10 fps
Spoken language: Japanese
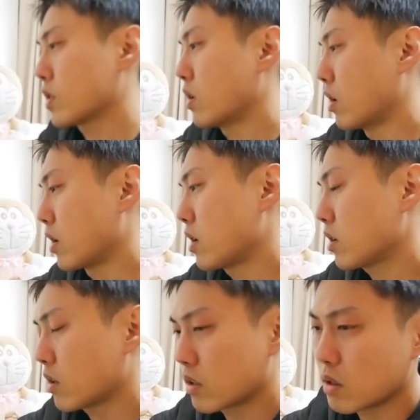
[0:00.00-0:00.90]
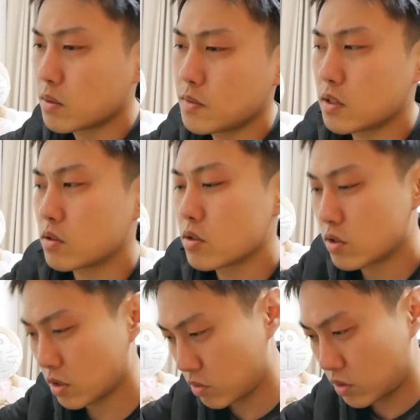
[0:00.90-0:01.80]
あれ片耳なく
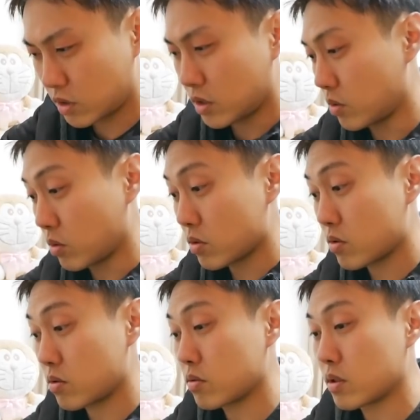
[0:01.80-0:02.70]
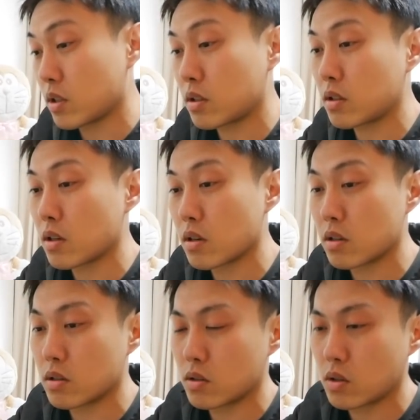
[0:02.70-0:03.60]
した時ってどうするんだっ
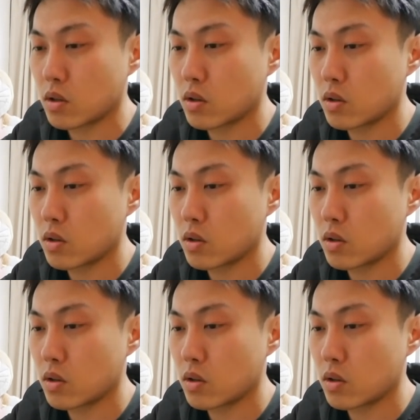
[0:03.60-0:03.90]
け